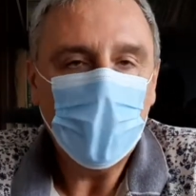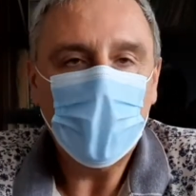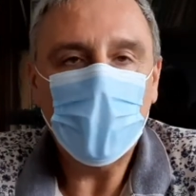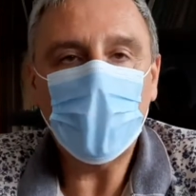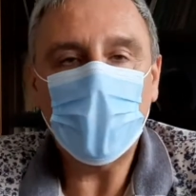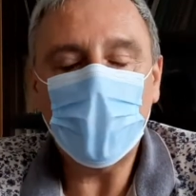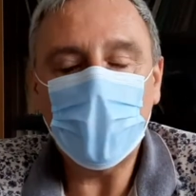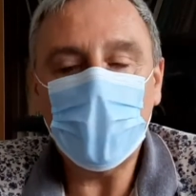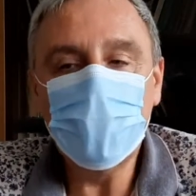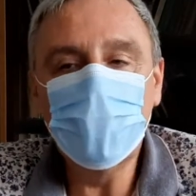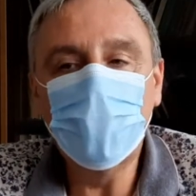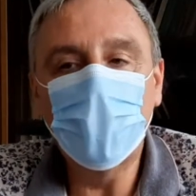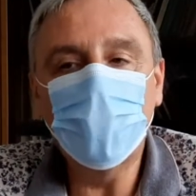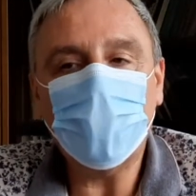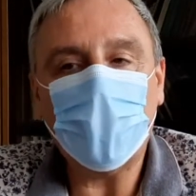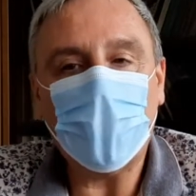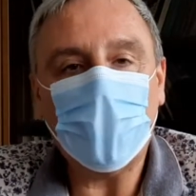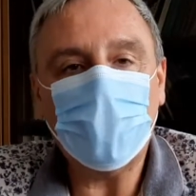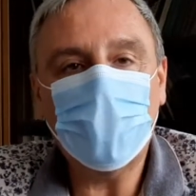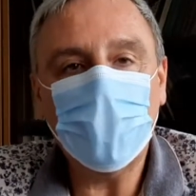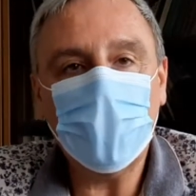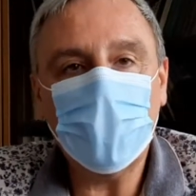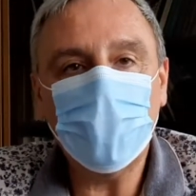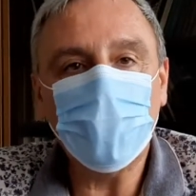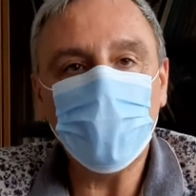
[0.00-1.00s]
Euh, et de
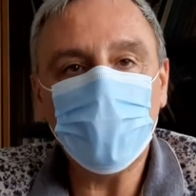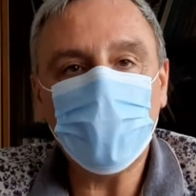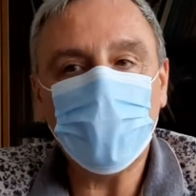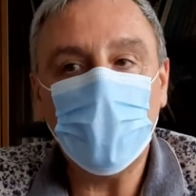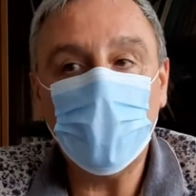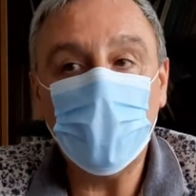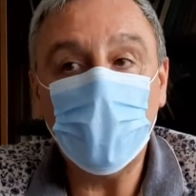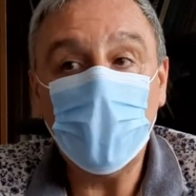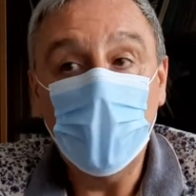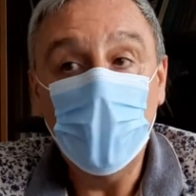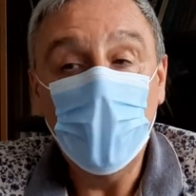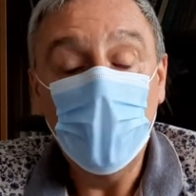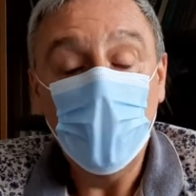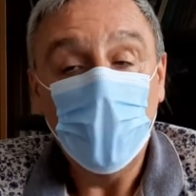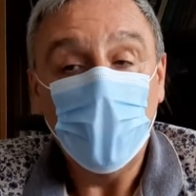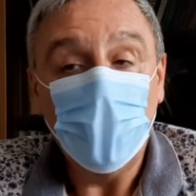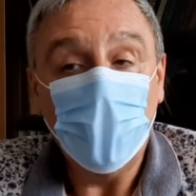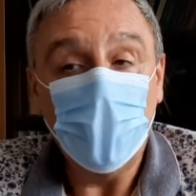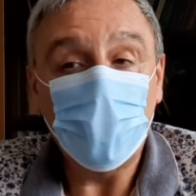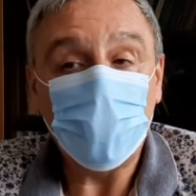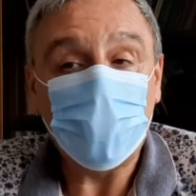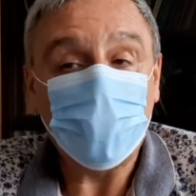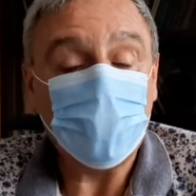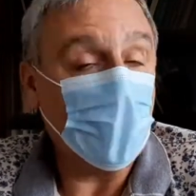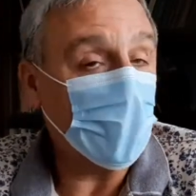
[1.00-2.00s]
frapper longtemps,
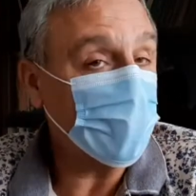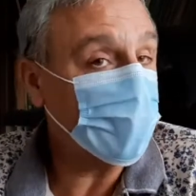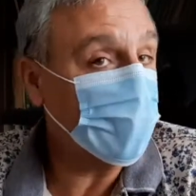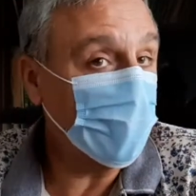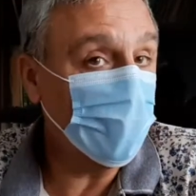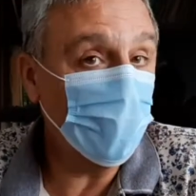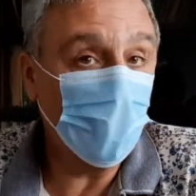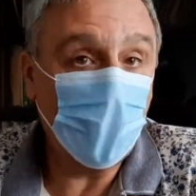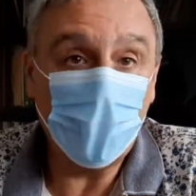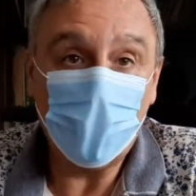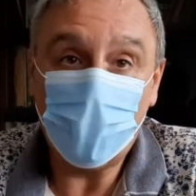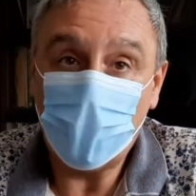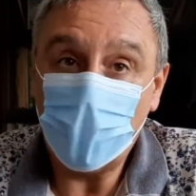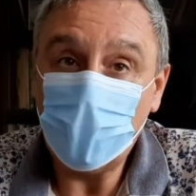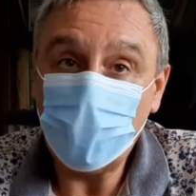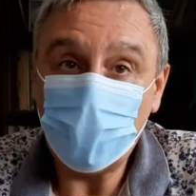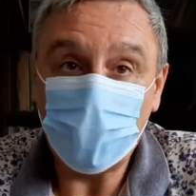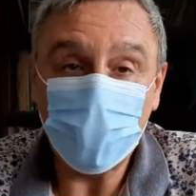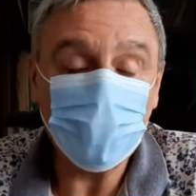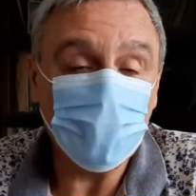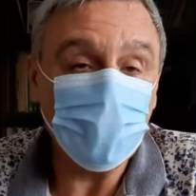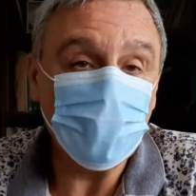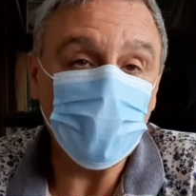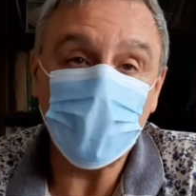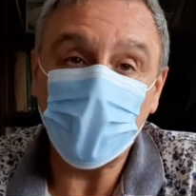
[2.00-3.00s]
euh, certainement pas,
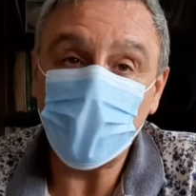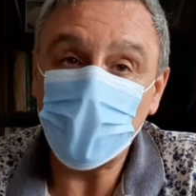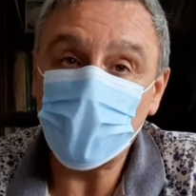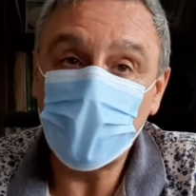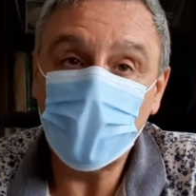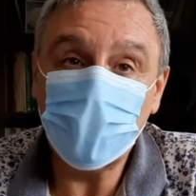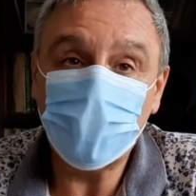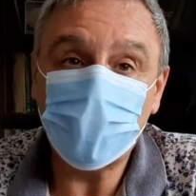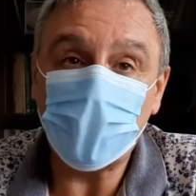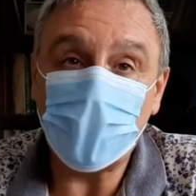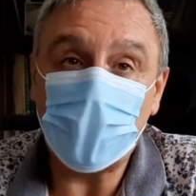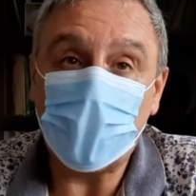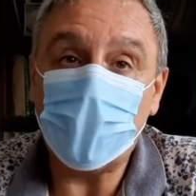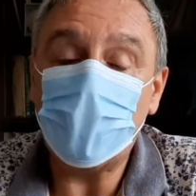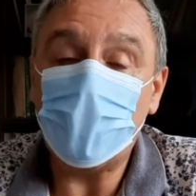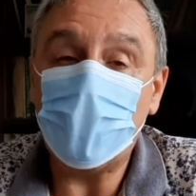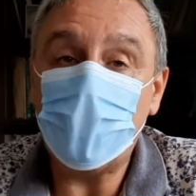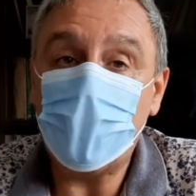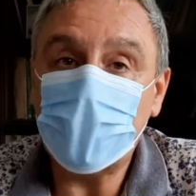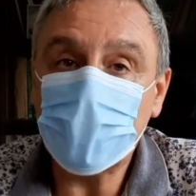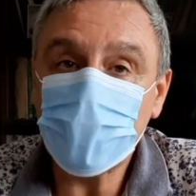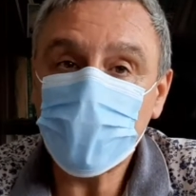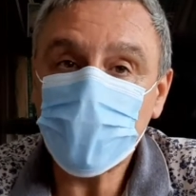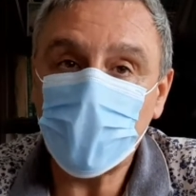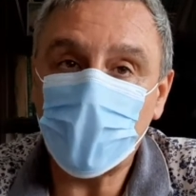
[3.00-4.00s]
parce qu'aujourd'hui, pour la
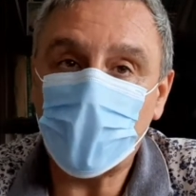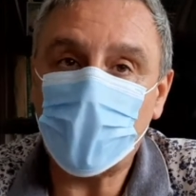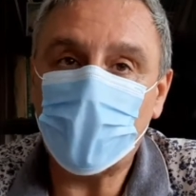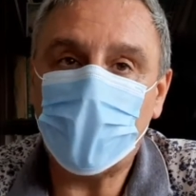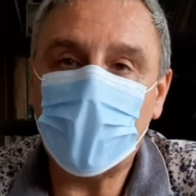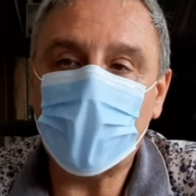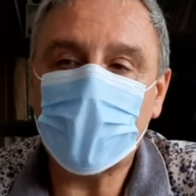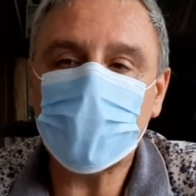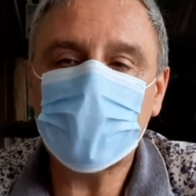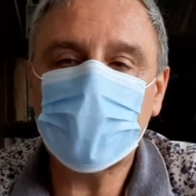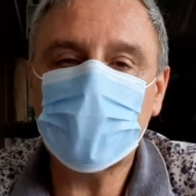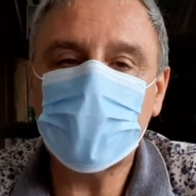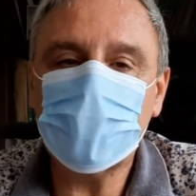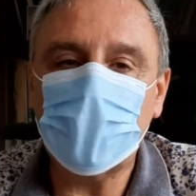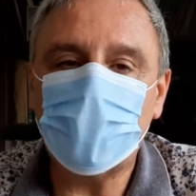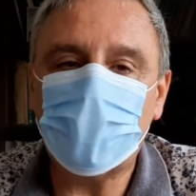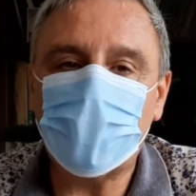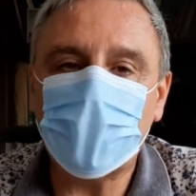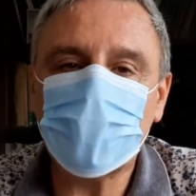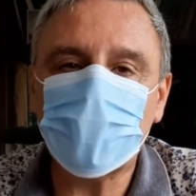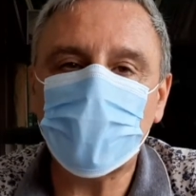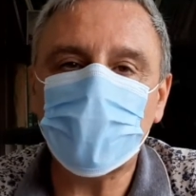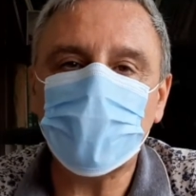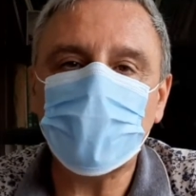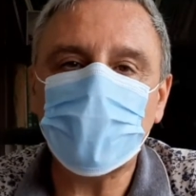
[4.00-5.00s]
majeure partie des
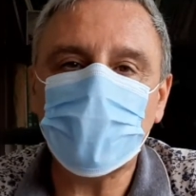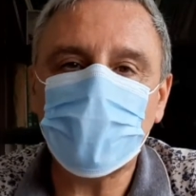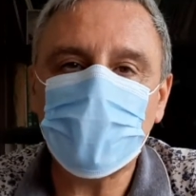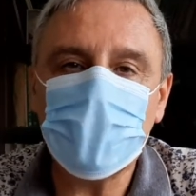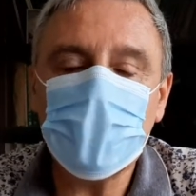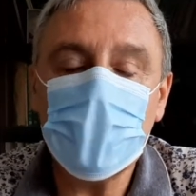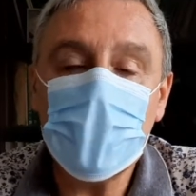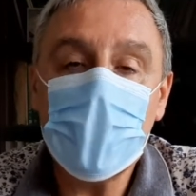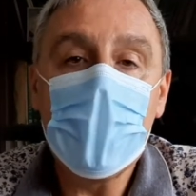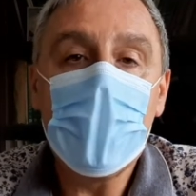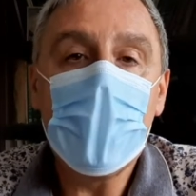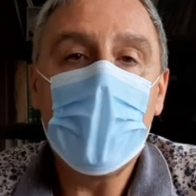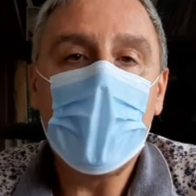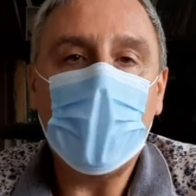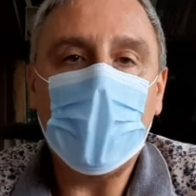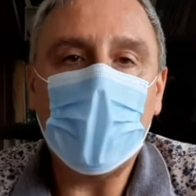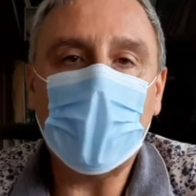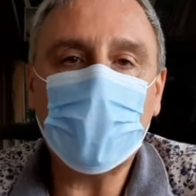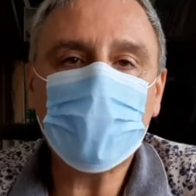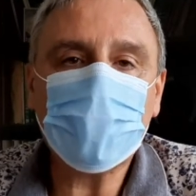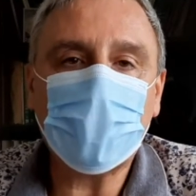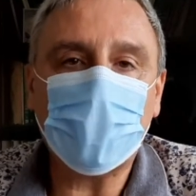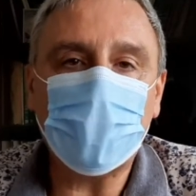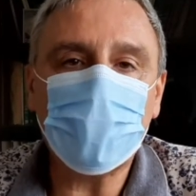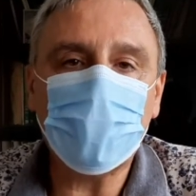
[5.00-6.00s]
pathologies,
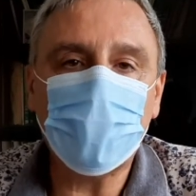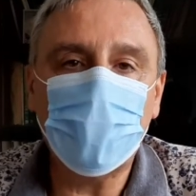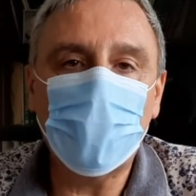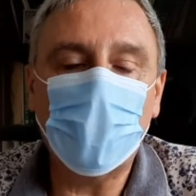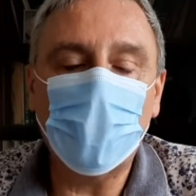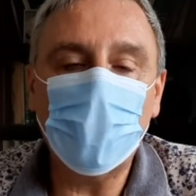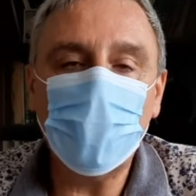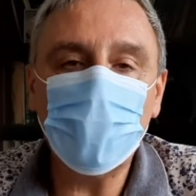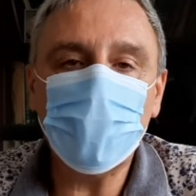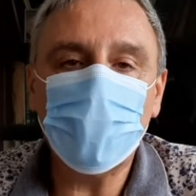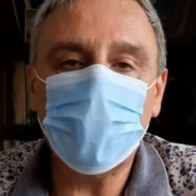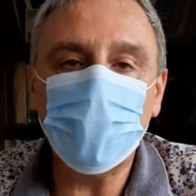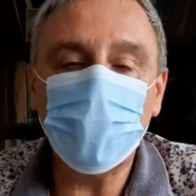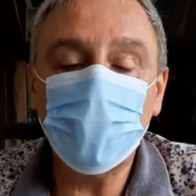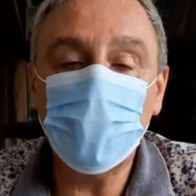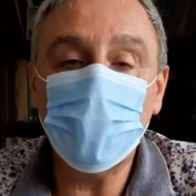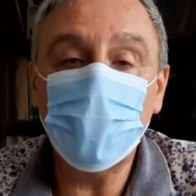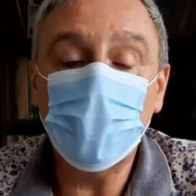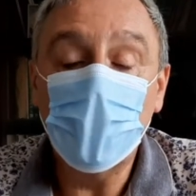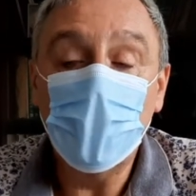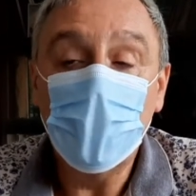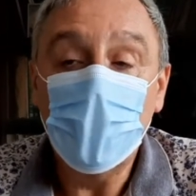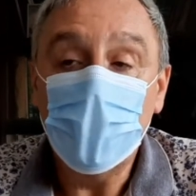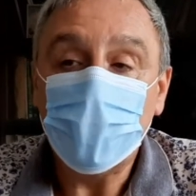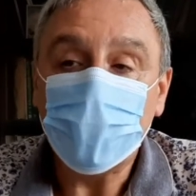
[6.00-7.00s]
un traitement
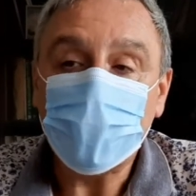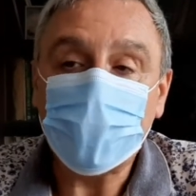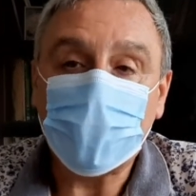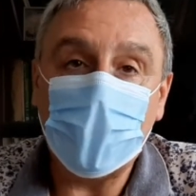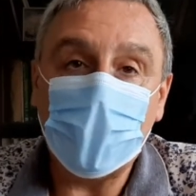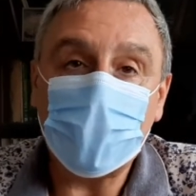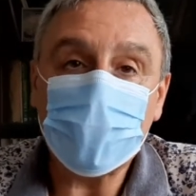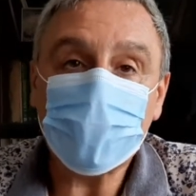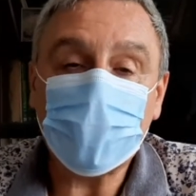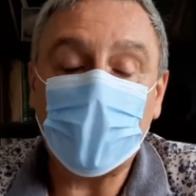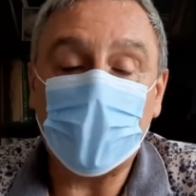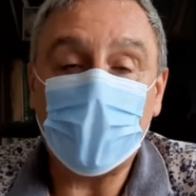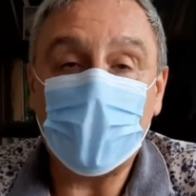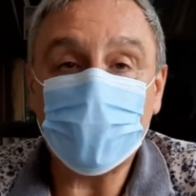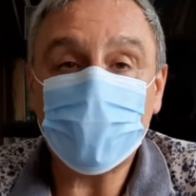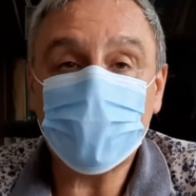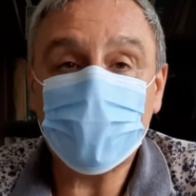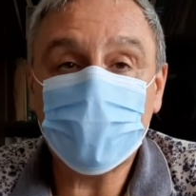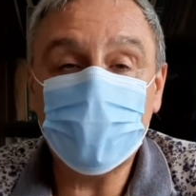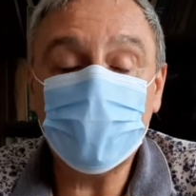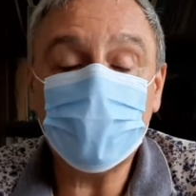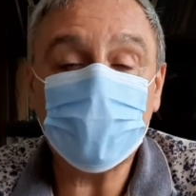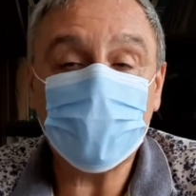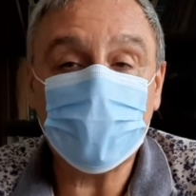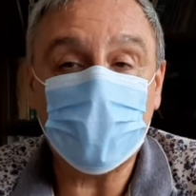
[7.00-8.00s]
de 4 à
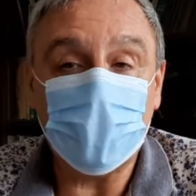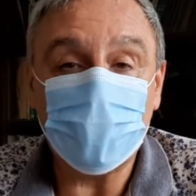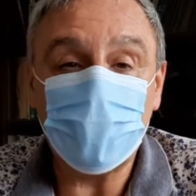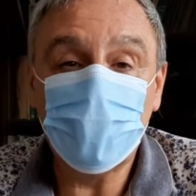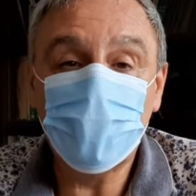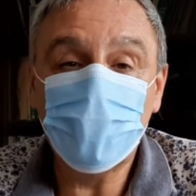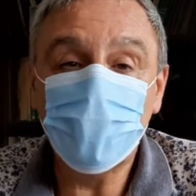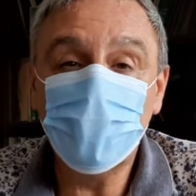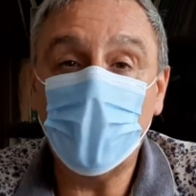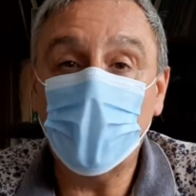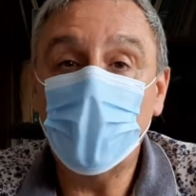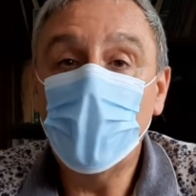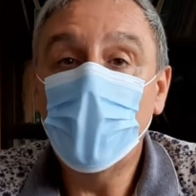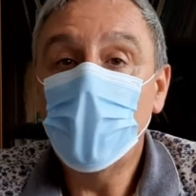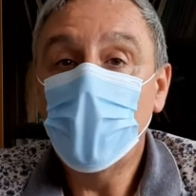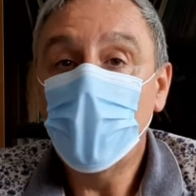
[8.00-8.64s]
6, 7 jours